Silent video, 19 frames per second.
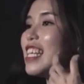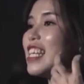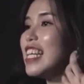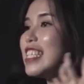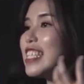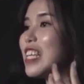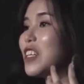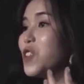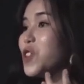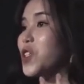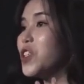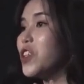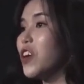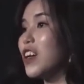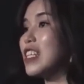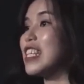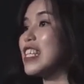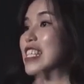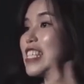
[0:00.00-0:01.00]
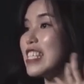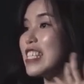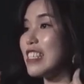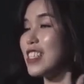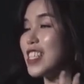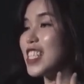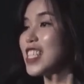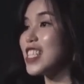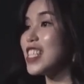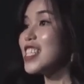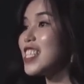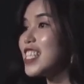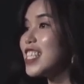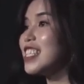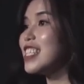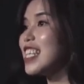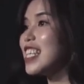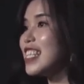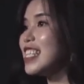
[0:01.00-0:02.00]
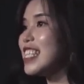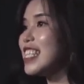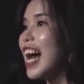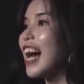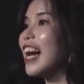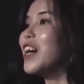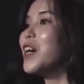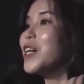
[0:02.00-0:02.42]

益生菌哦，你吃只吃剩下